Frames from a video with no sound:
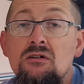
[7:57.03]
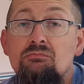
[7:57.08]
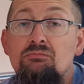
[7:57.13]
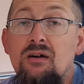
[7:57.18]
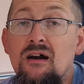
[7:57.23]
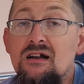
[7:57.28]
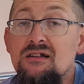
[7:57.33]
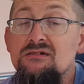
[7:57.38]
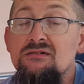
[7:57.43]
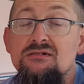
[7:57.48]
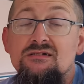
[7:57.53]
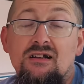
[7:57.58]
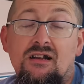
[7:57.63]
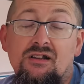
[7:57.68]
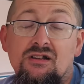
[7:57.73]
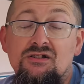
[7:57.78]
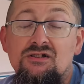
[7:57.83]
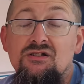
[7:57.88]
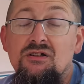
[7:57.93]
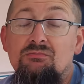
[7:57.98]
Bardzo
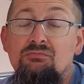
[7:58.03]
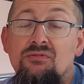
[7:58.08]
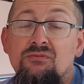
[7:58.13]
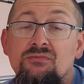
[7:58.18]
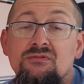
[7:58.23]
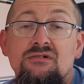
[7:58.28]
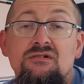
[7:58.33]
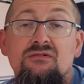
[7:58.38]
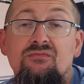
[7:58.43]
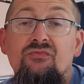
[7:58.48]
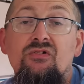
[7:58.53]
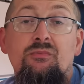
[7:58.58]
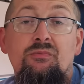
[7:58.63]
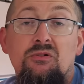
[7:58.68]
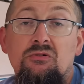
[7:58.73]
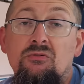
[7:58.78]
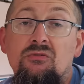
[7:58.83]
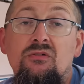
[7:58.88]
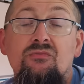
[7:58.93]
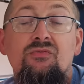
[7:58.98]
serdecznie bym
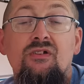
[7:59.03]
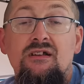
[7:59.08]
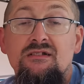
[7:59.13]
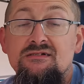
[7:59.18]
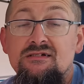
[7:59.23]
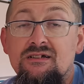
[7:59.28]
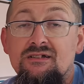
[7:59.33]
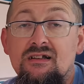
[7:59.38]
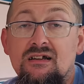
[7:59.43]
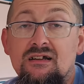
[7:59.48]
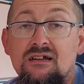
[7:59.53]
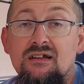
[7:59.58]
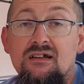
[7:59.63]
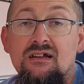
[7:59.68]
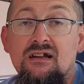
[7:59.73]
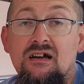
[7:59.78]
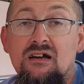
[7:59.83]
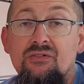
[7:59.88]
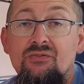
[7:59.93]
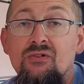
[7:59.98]
wypił więcej takich
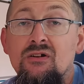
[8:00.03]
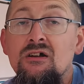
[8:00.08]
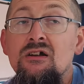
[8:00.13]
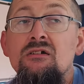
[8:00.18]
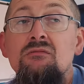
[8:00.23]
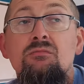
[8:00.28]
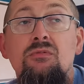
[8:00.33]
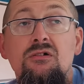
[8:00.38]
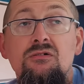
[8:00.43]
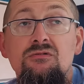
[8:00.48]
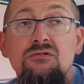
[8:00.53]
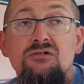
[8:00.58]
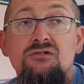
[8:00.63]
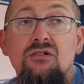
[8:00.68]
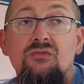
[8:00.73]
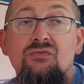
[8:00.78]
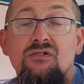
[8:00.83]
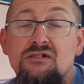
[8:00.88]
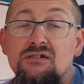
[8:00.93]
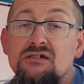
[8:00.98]
kaw, bo
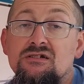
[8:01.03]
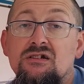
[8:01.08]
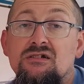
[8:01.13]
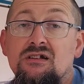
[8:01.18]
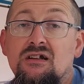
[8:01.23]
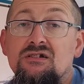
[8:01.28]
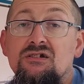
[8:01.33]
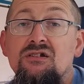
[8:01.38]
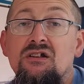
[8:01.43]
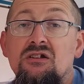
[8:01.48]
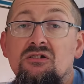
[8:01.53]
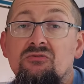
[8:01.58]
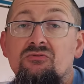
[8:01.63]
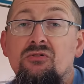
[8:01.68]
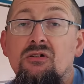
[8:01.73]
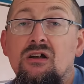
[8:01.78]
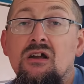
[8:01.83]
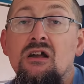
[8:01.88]
już widzę, że zaczynają